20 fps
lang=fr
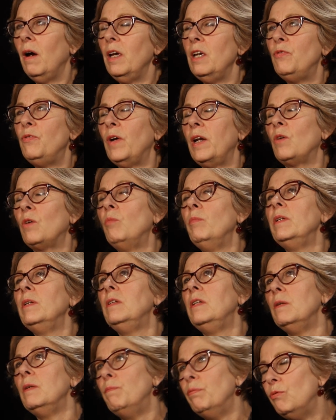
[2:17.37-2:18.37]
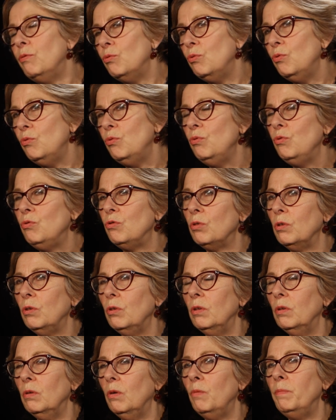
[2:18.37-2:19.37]
il fallait qu'on mette des blouses
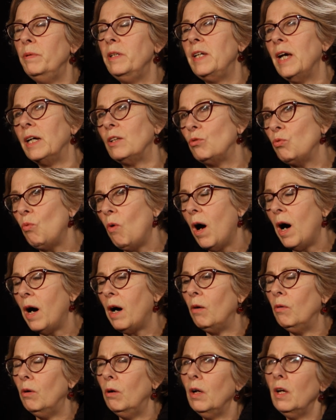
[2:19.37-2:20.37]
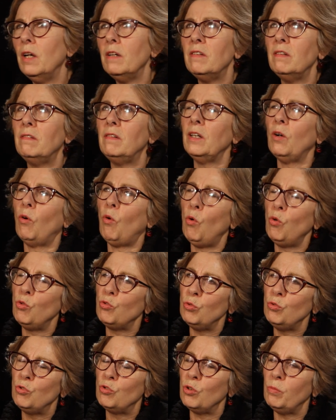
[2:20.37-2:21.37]
euh, obligatoires. Euh, c'était
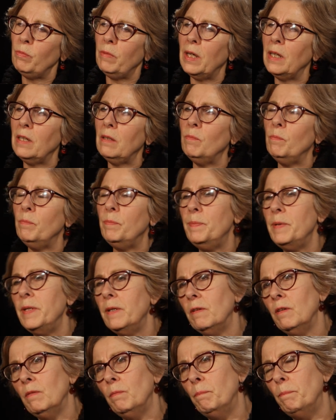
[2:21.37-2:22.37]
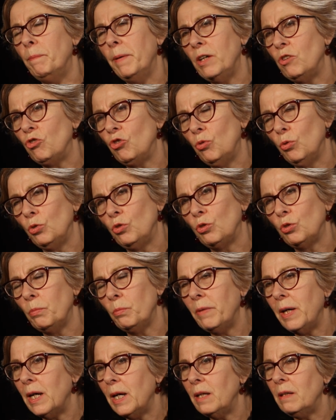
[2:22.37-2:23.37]
rose une semaine, beige l'autre
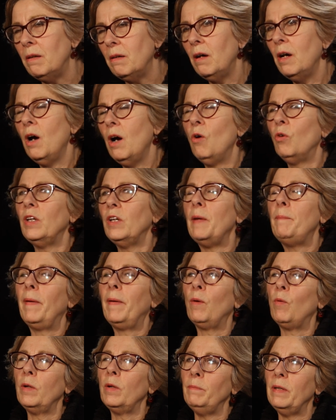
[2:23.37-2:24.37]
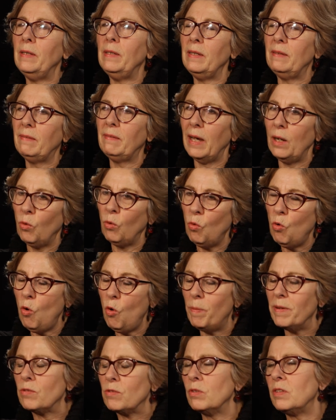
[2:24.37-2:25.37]
semaine. On n'avait pas le droit de mettre des talons
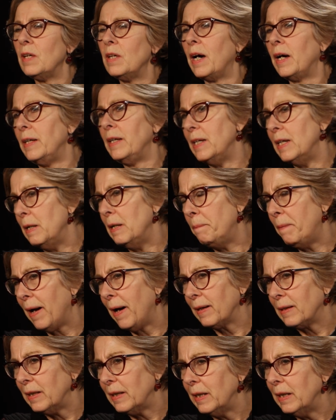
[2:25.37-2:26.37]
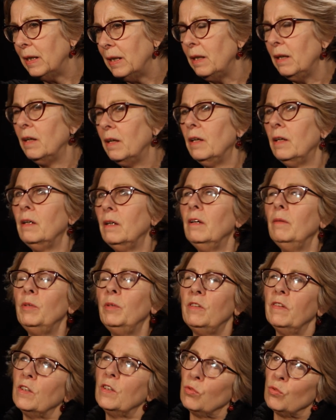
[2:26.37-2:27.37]
hauts parce que ça raillait les parquets
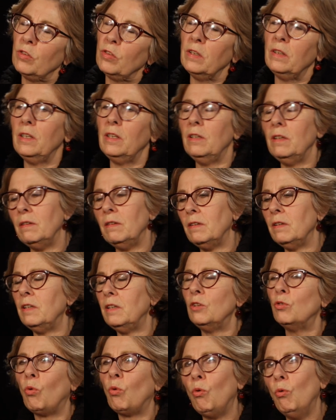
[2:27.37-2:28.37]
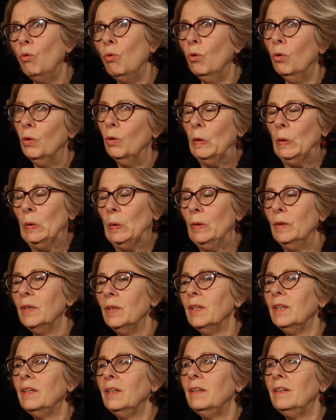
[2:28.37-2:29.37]
de toute façon, c'était trop euh,
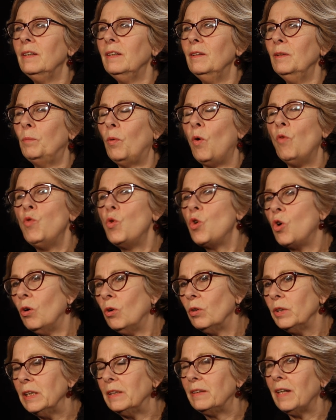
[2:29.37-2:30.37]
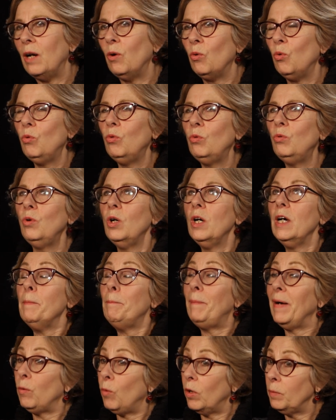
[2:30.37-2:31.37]
provoquant, des talons,
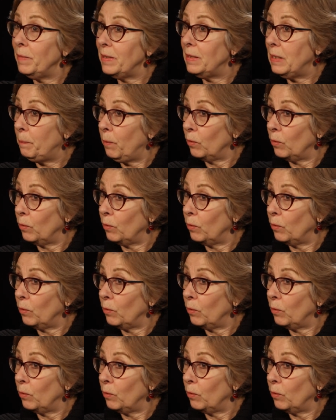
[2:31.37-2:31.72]
pas le droit de mettre des